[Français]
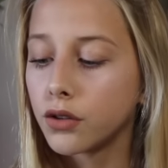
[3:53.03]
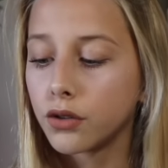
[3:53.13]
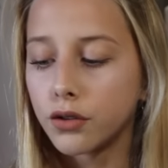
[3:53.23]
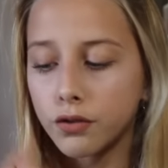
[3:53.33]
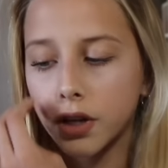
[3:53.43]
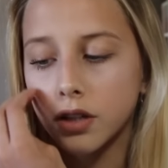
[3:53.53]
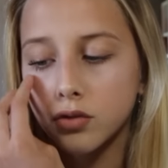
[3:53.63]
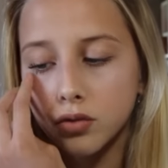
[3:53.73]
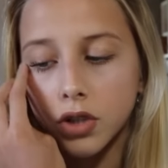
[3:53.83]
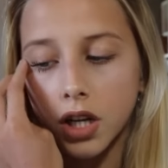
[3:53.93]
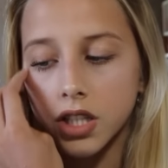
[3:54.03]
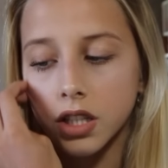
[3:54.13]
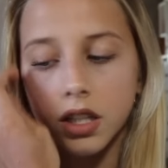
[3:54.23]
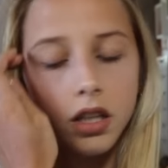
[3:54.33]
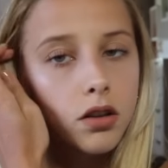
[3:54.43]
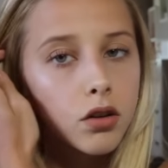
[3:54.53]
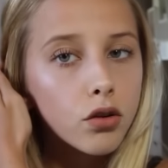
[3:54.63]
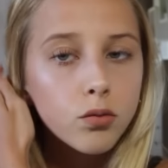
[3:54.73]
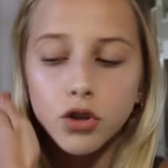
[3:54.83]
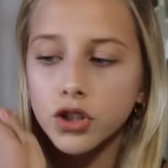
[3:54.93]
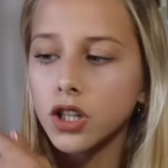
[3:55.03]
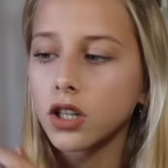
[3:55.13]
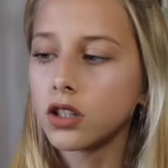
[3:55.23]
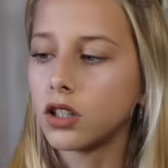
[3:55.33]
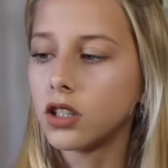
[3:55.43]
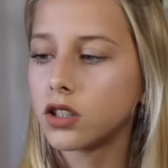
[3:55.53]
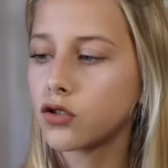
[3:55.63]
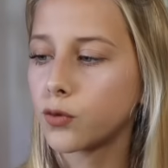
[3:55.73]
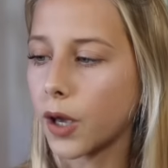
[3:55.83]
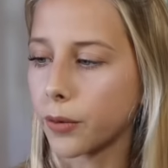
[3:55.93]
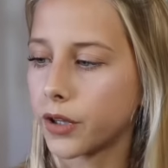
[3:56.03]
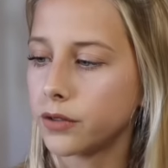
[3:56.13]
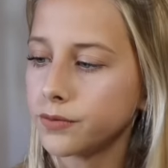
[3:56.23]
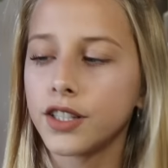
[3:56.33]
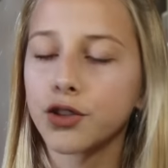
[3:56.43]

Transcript: Euh, voilà du coup je rachèterai euh, le moins cher et il était super bien